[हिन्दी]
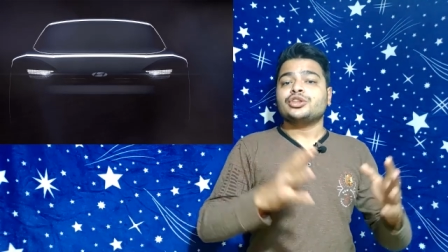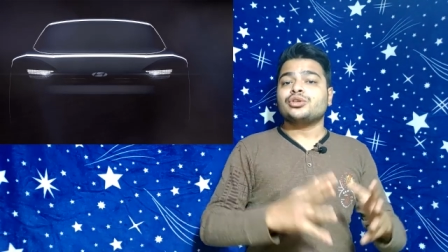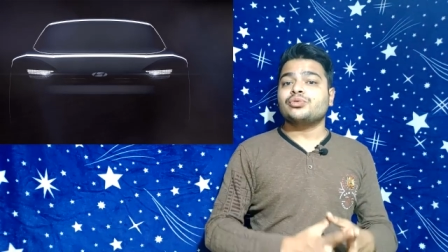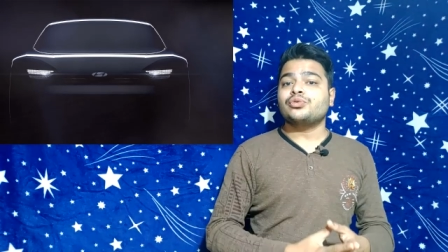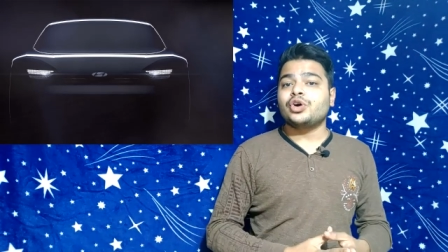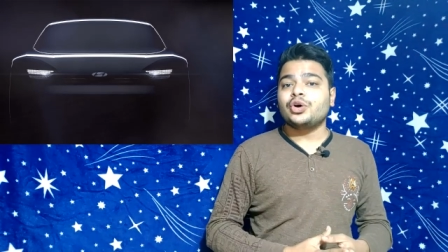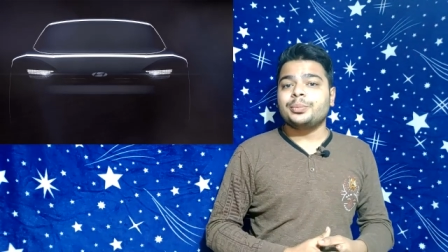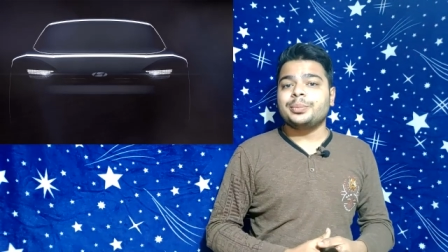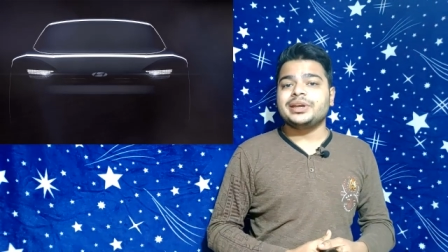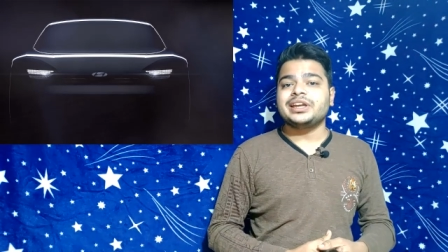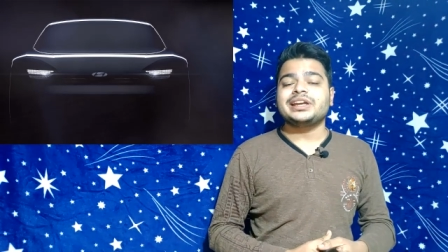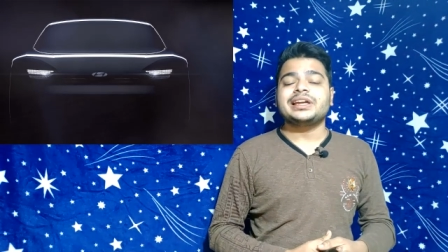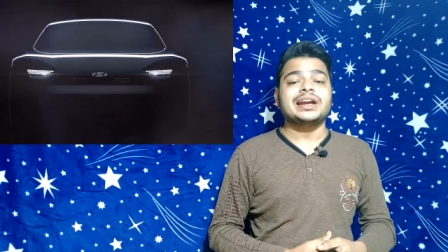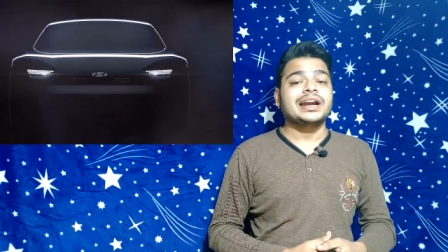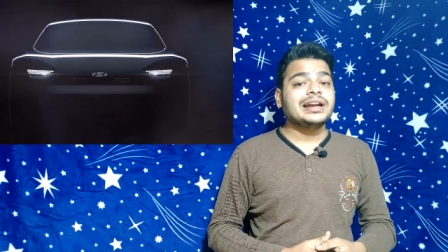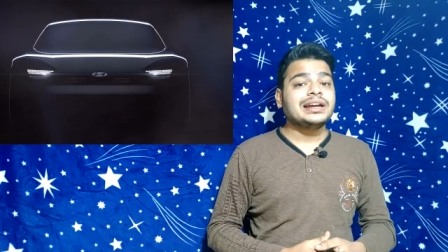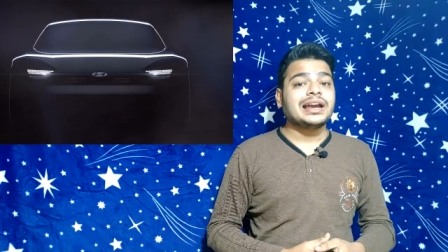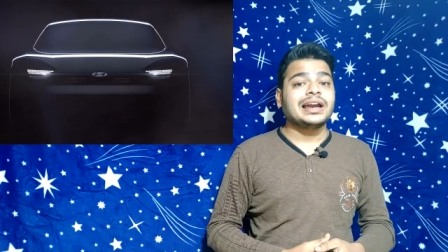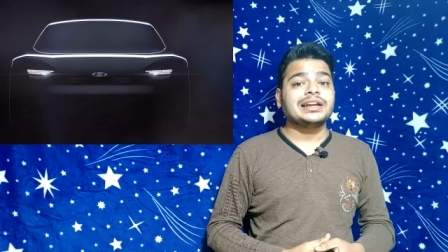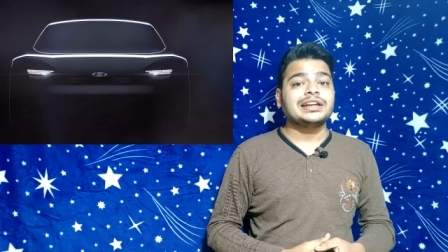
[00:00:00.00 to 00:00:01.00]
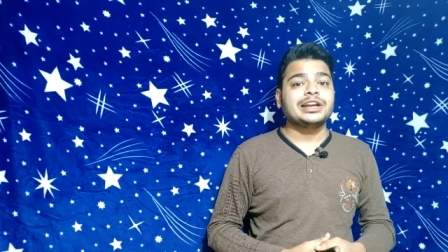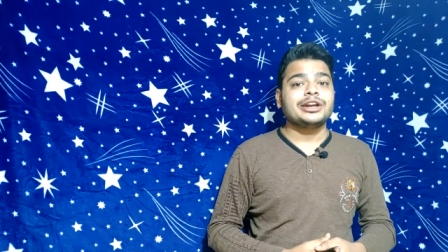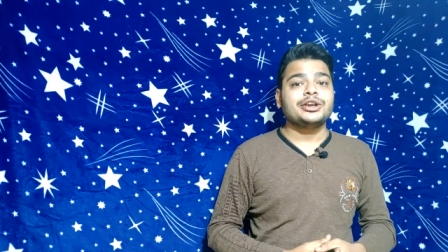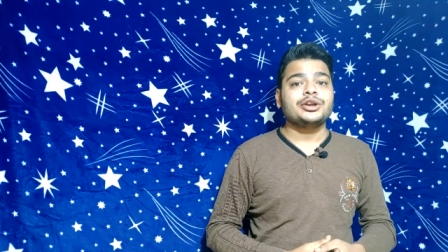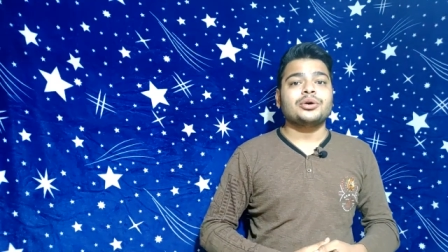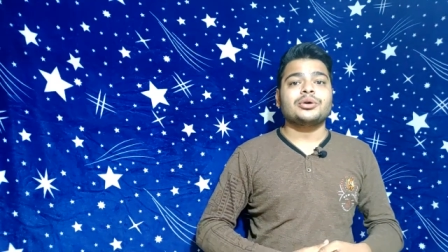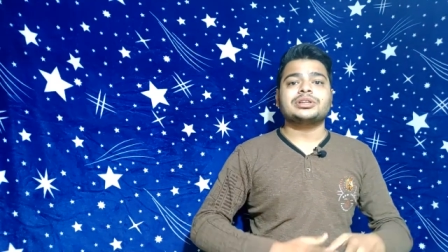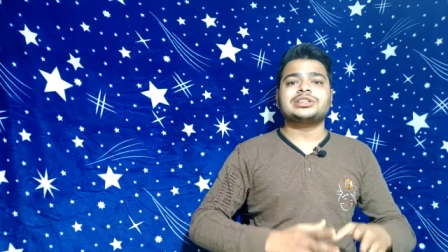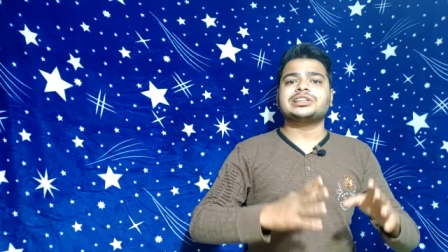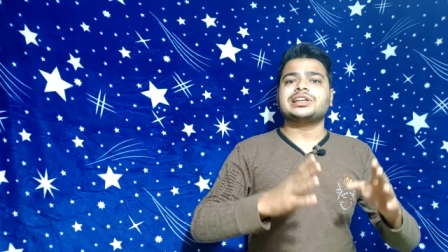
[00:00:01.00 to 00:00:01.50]
तो वो भी ग्रैंड आइटन
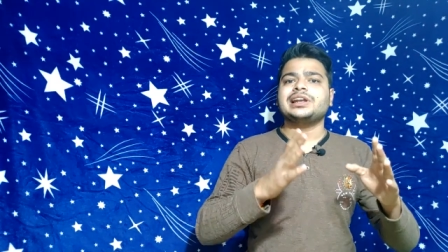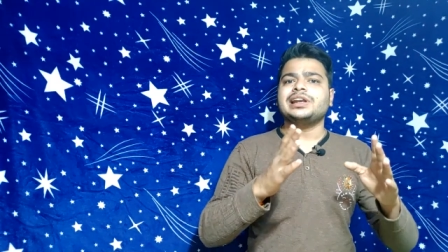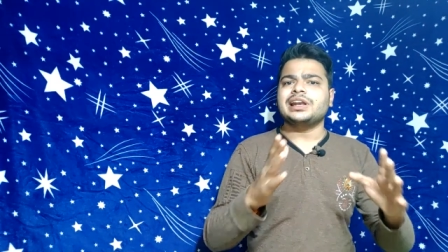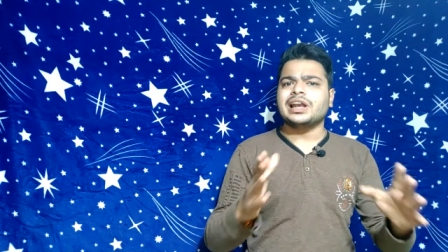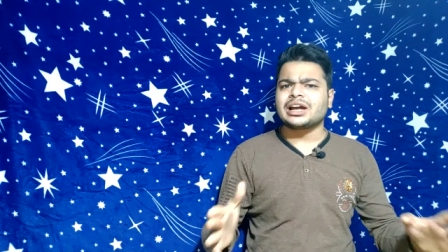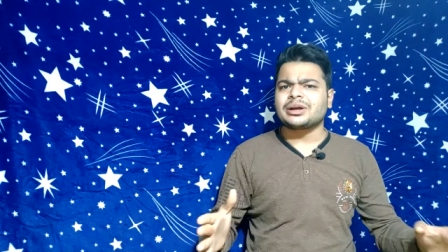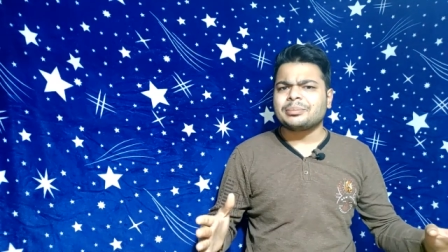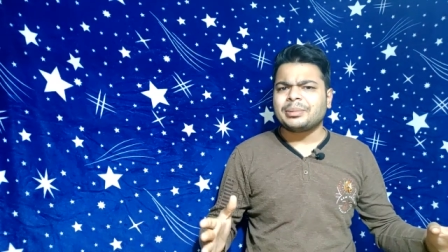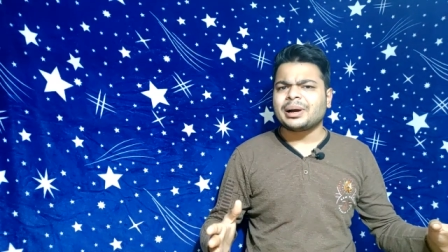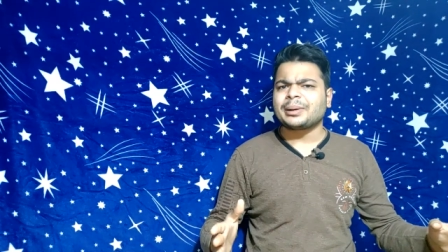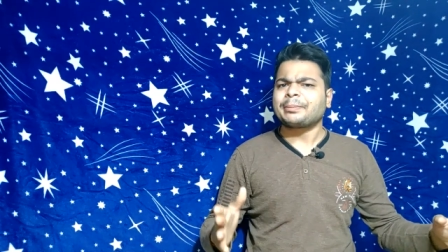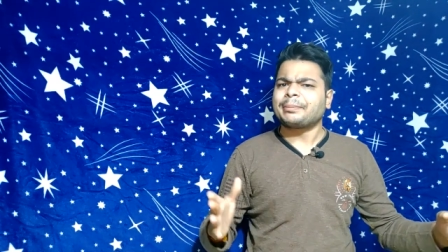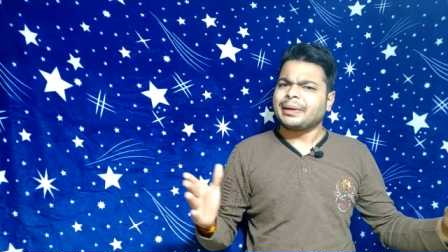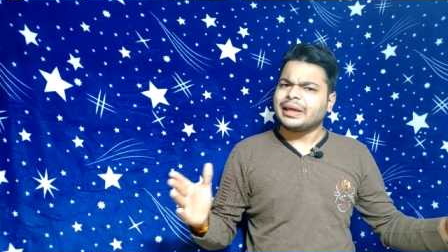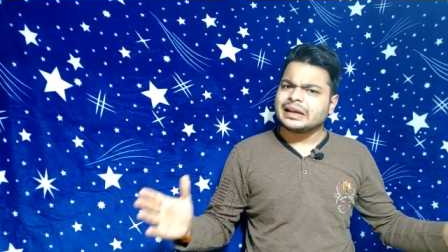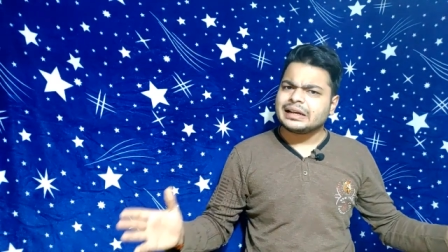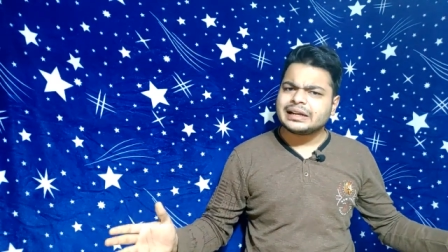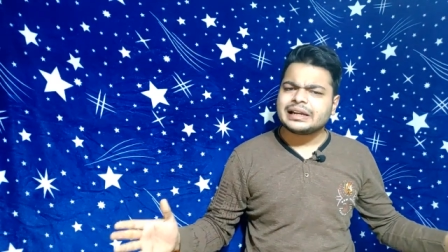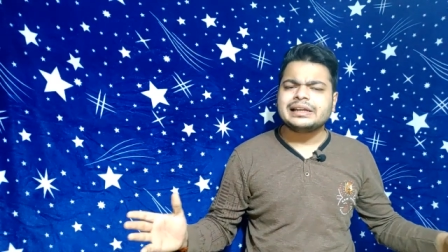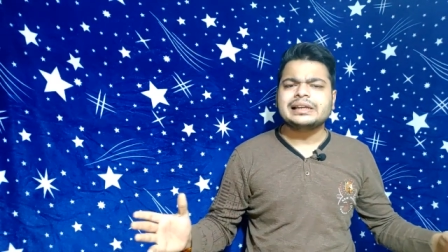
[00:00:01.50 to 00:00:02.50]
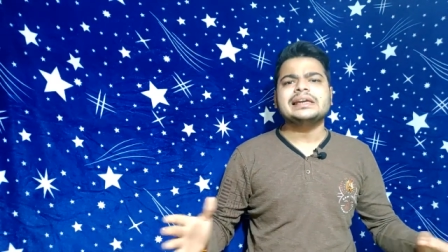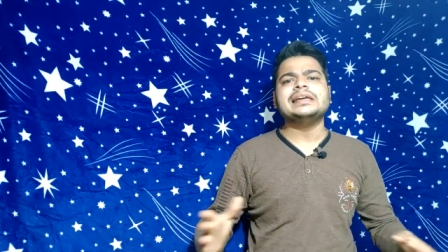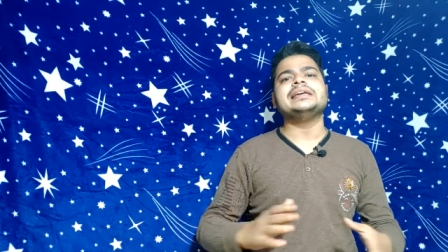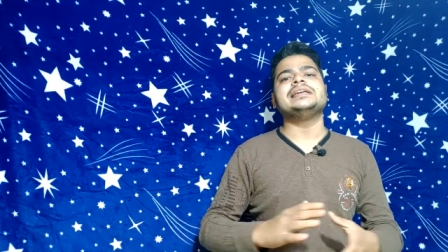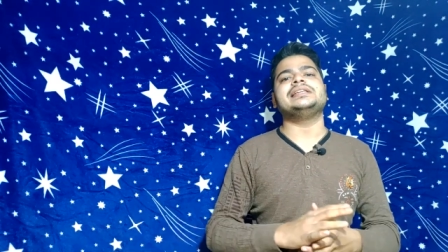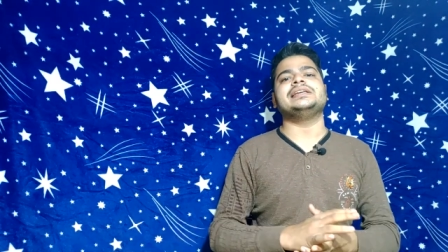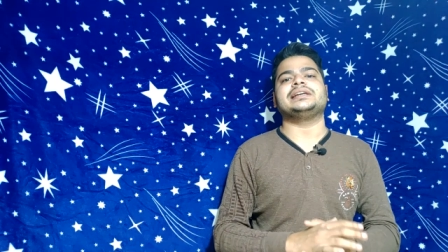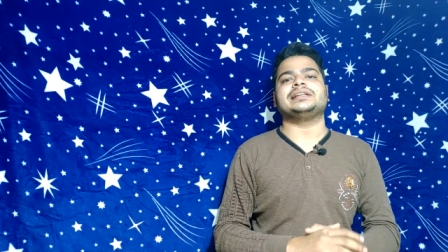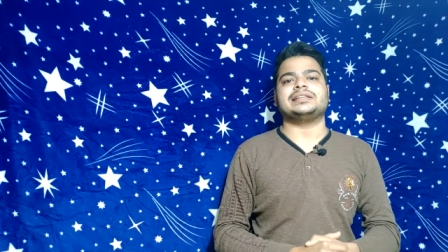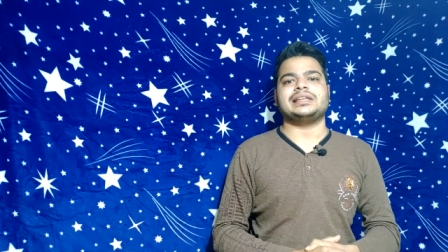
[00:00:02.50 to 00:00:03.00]
न्योस के लगभग पैरेलल
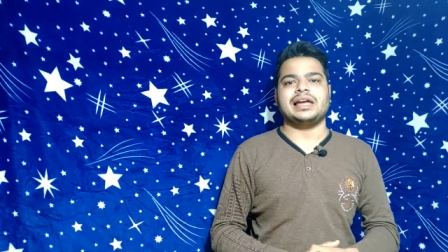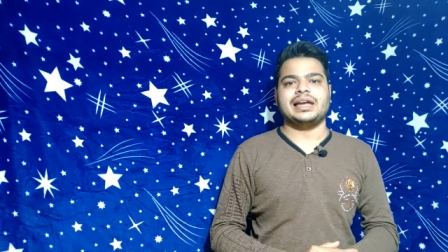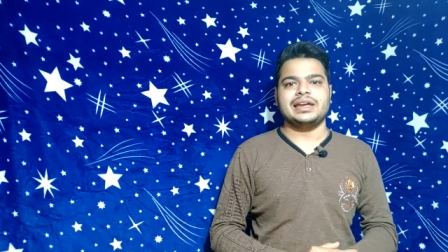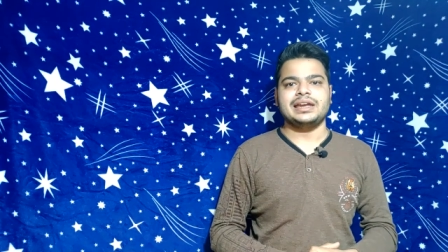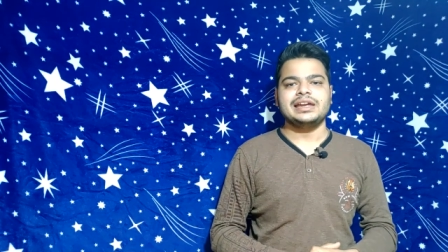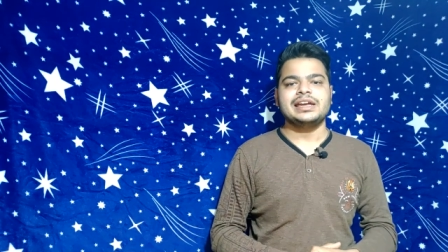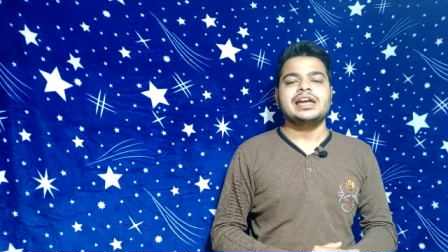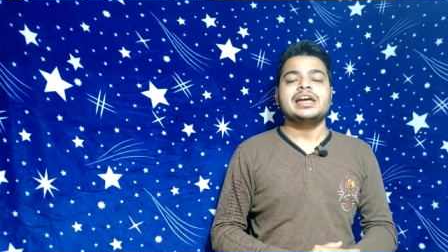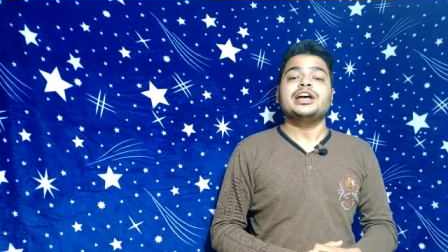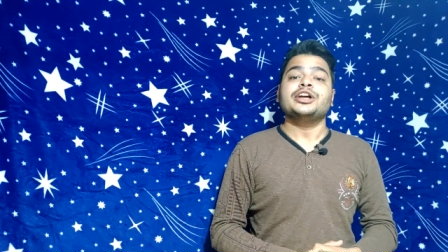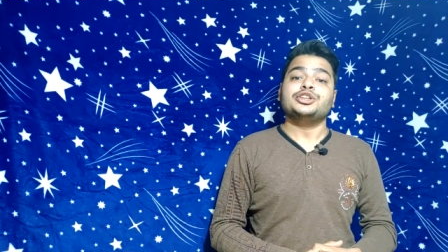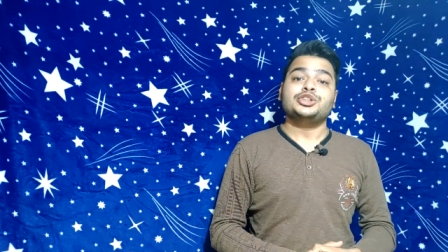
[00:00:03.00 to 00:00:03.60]
ही दिखता है